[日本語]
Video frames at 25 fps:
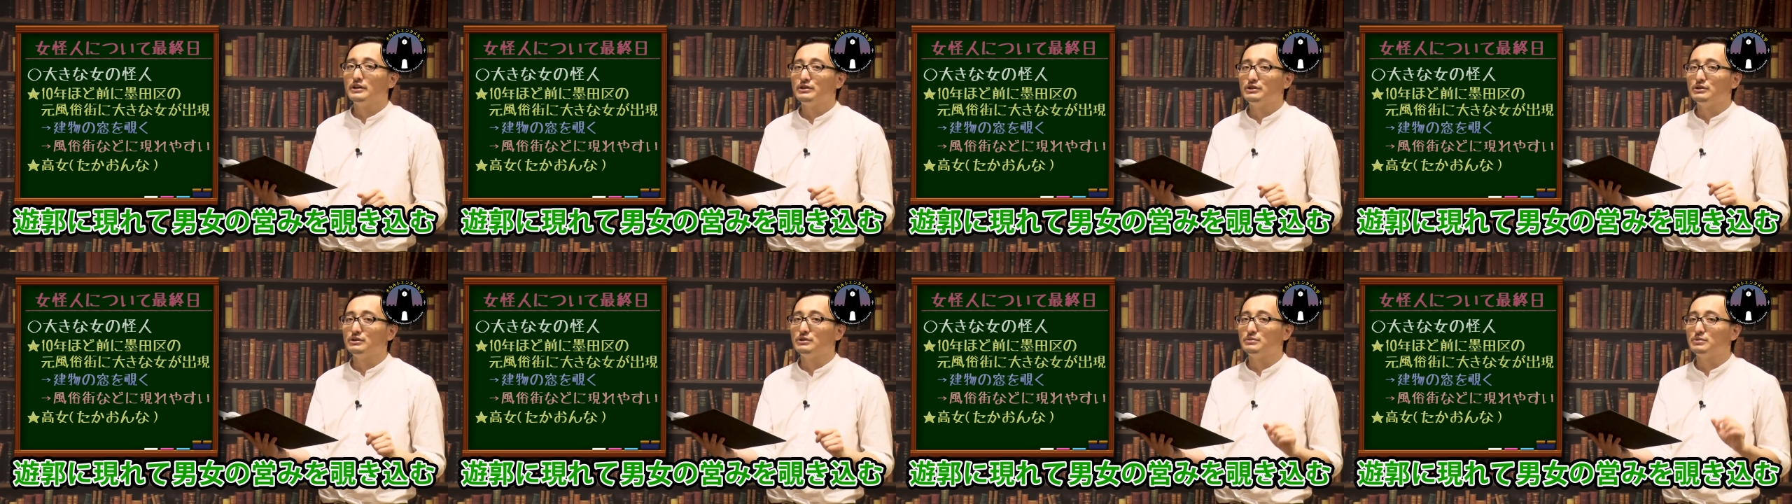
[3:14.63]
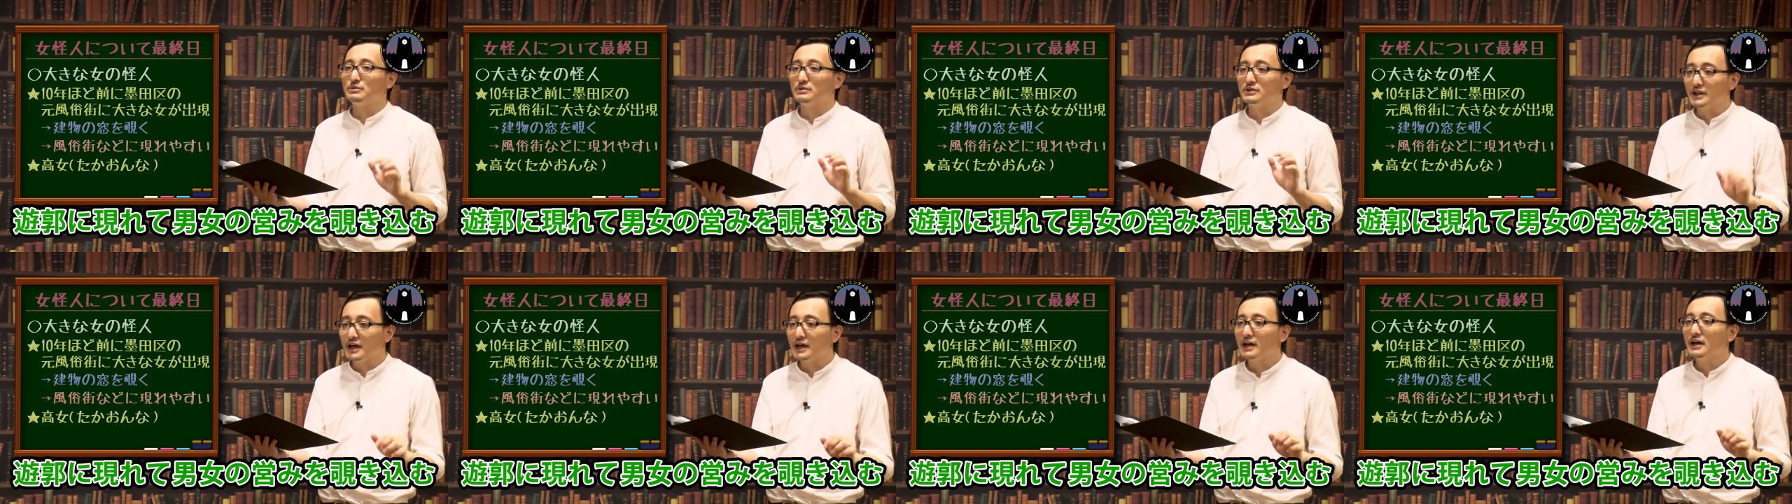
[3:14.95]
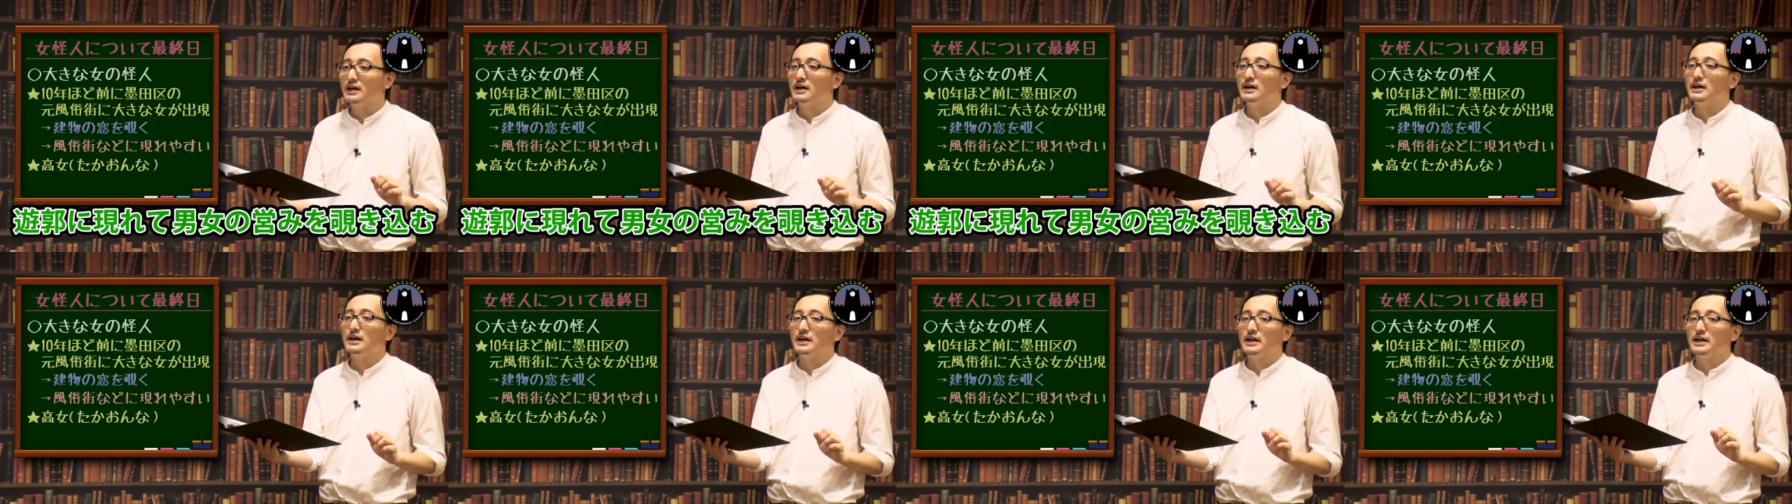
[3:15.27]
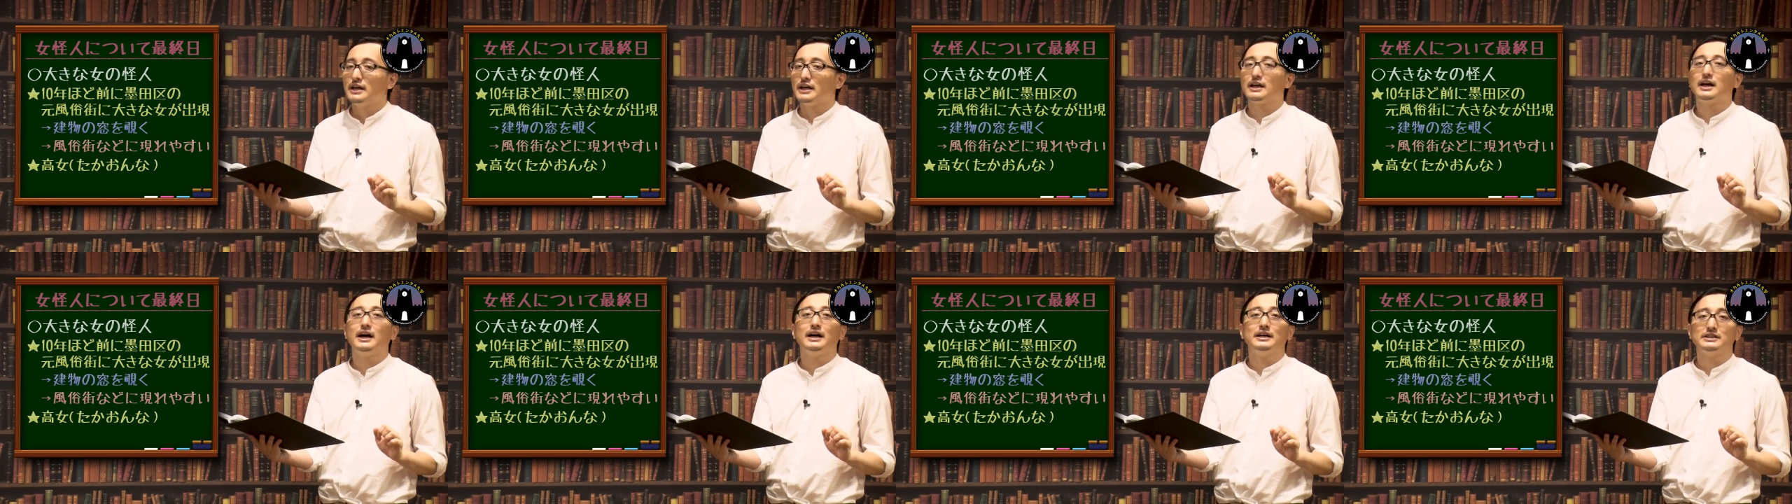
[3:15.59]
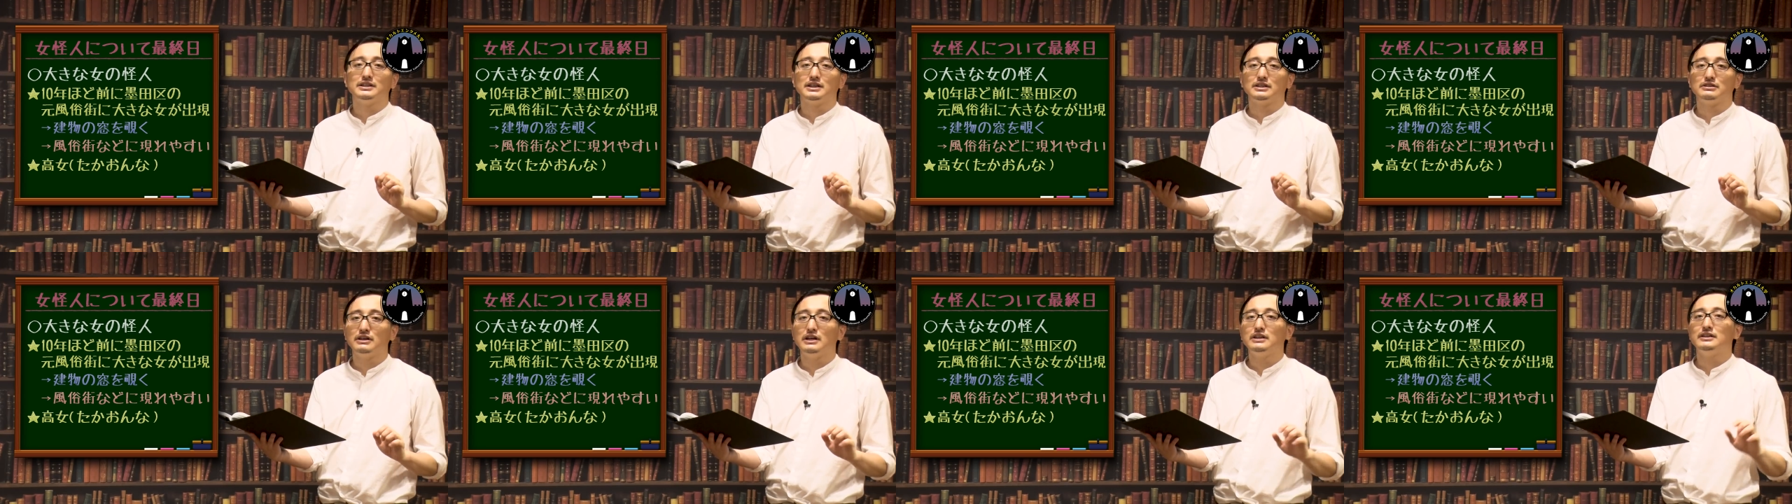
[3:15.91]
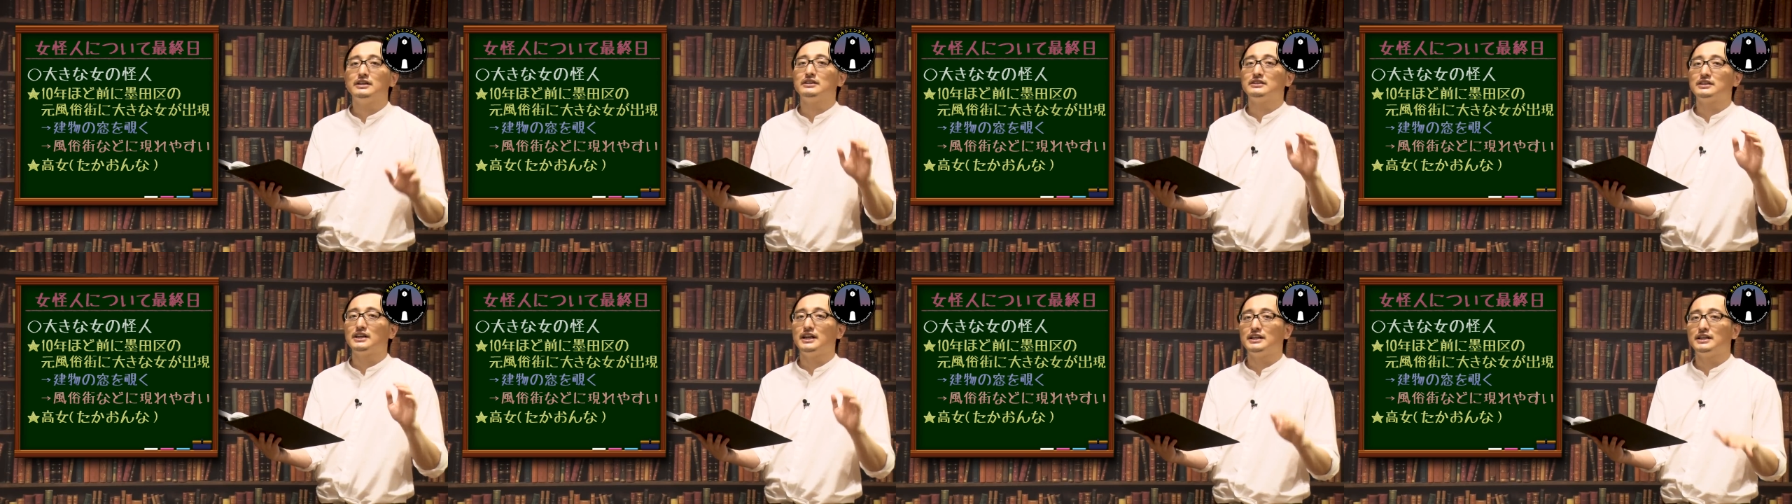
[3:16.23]
いうふうな解釈が
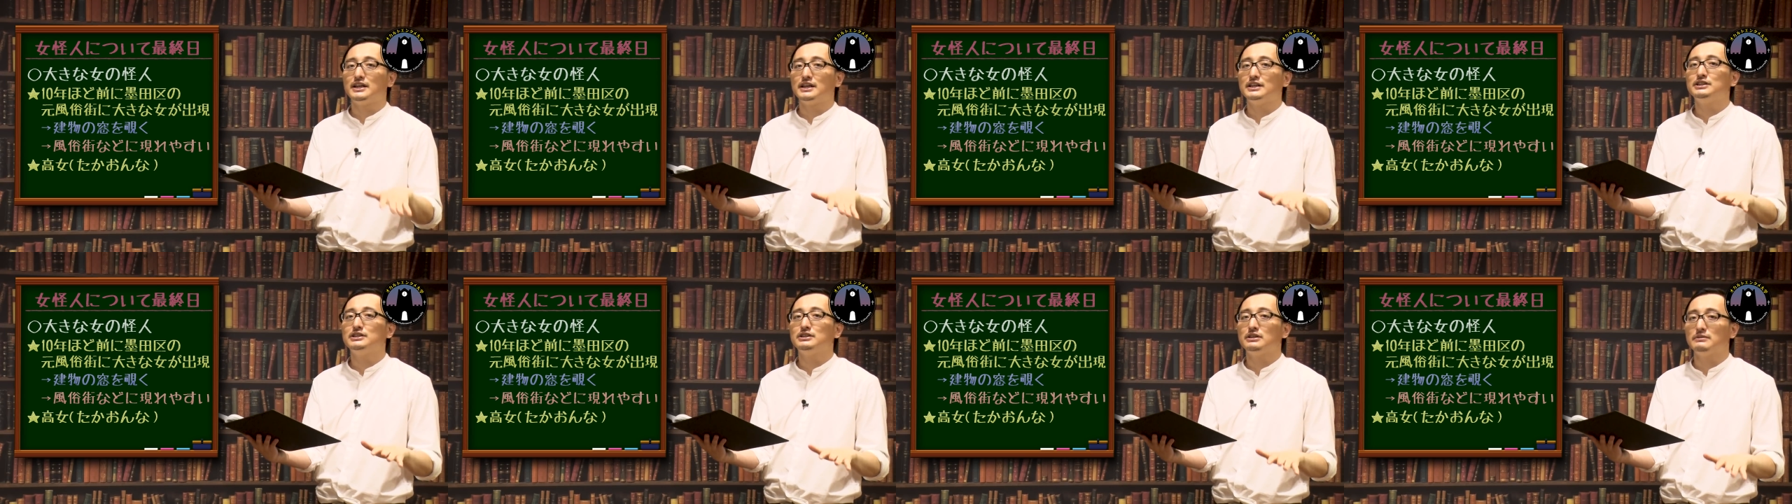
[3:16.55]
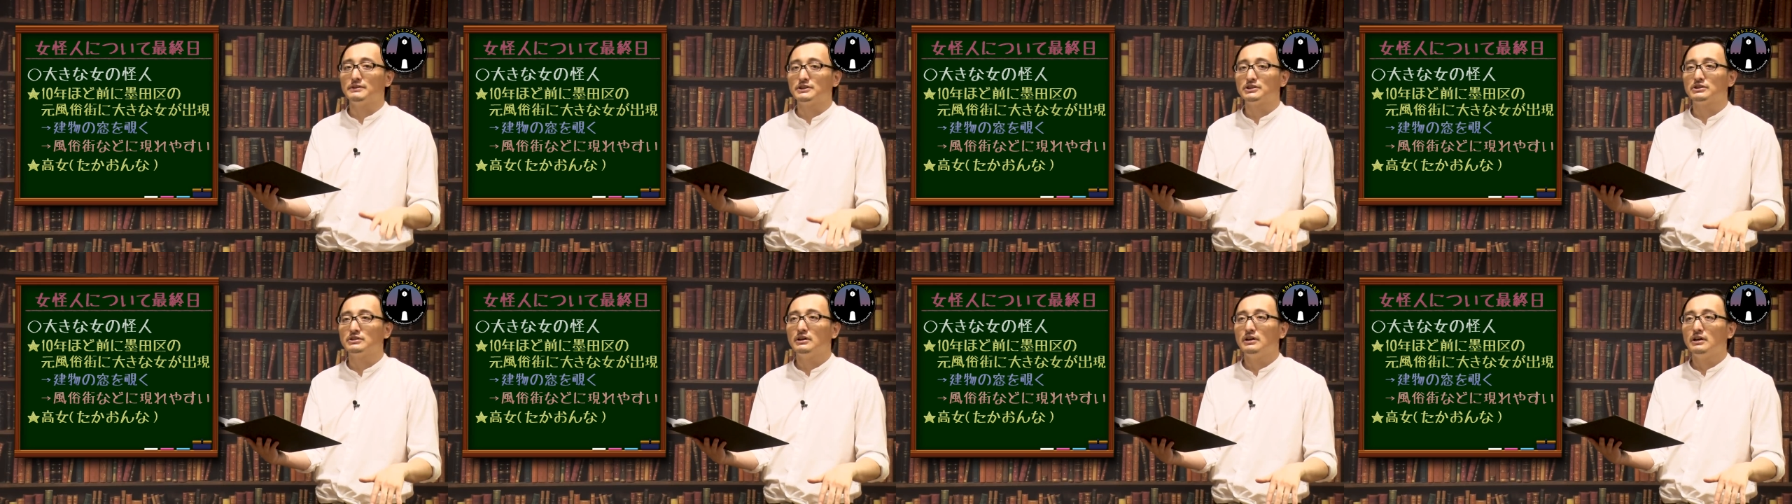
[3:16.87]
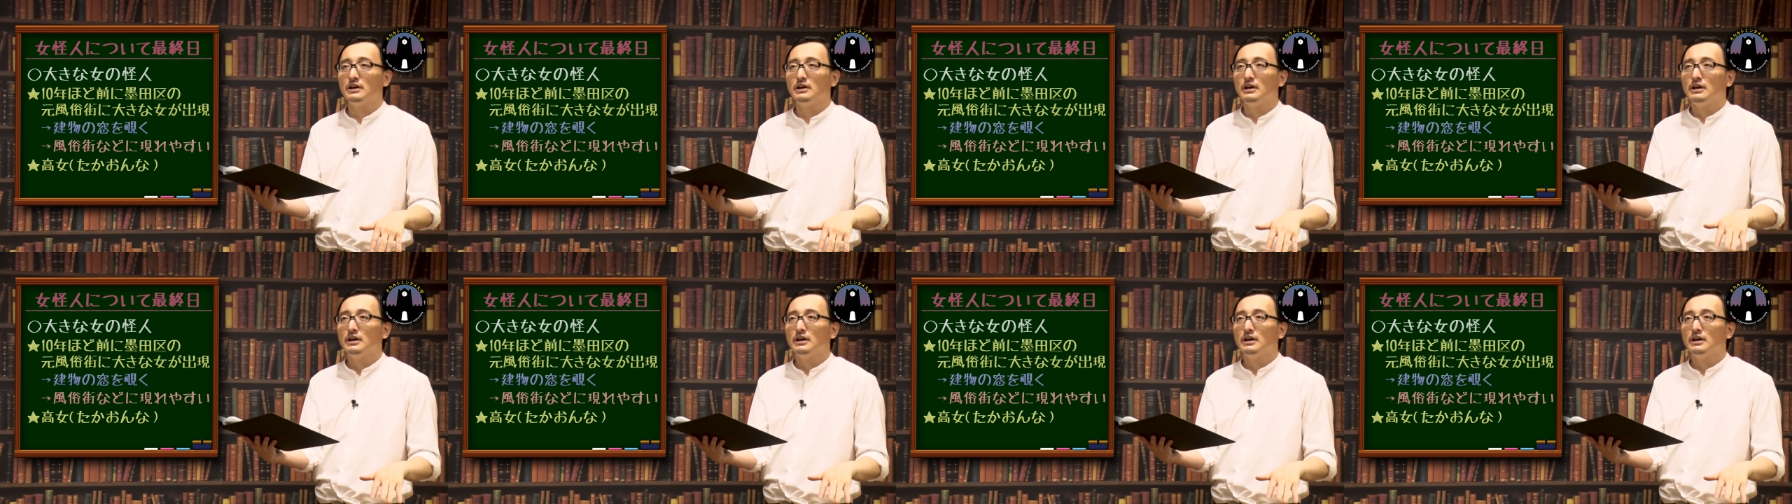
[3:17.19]
なされたりしてます。